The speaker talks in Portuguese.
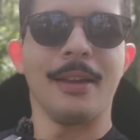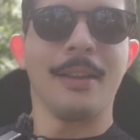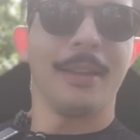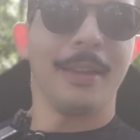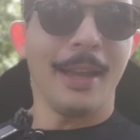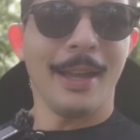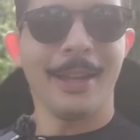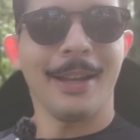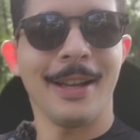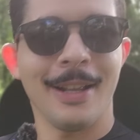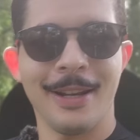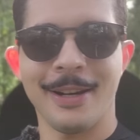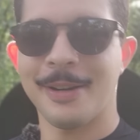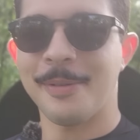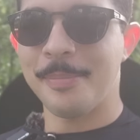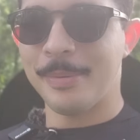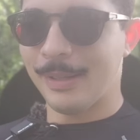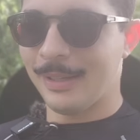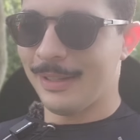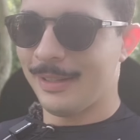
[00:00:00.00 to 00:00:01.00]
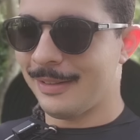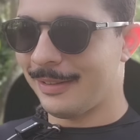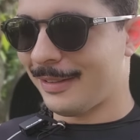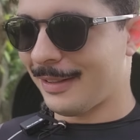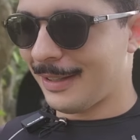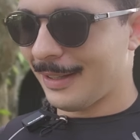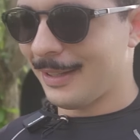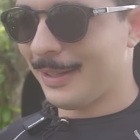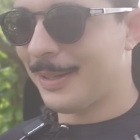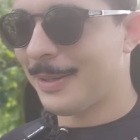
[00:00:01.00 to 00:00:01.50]
E aí galera,
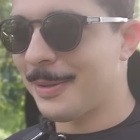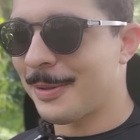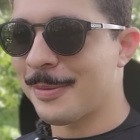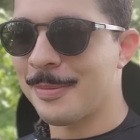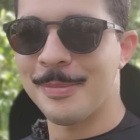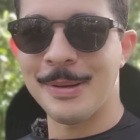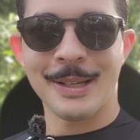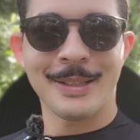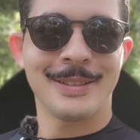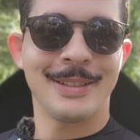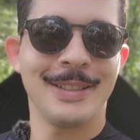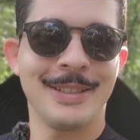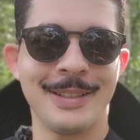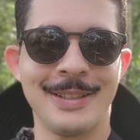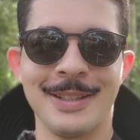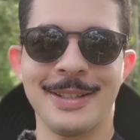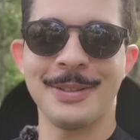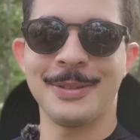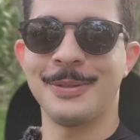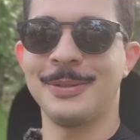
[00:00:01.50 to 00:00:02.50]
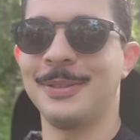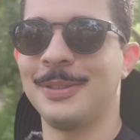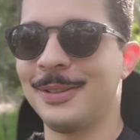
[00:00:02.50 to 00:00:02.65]
beleza? Como é que vocês estão?